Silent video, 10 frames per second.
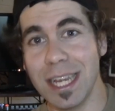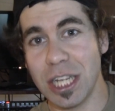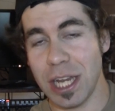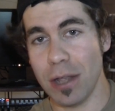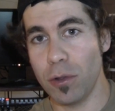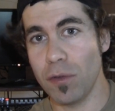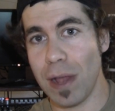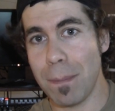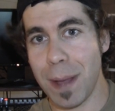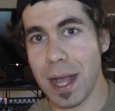J'ai une
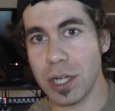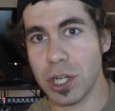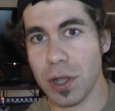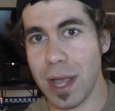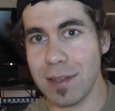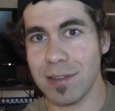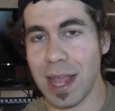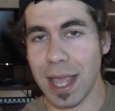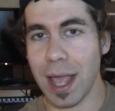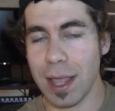nouvelle page euh,
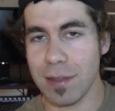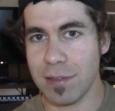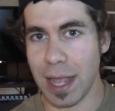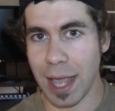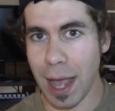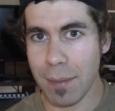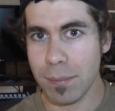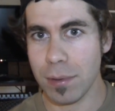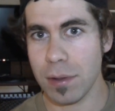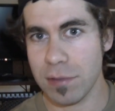
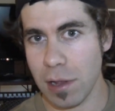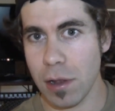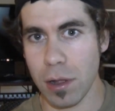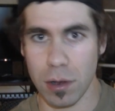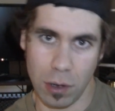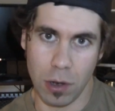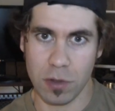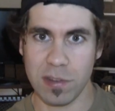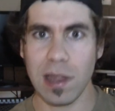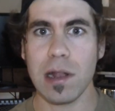Instagram, le, le,
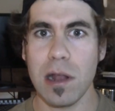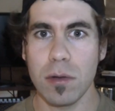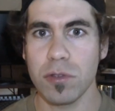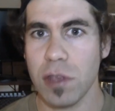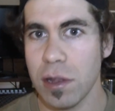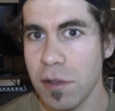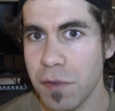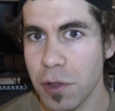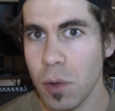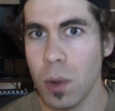site là, où il y a des
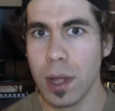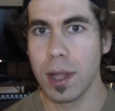photos.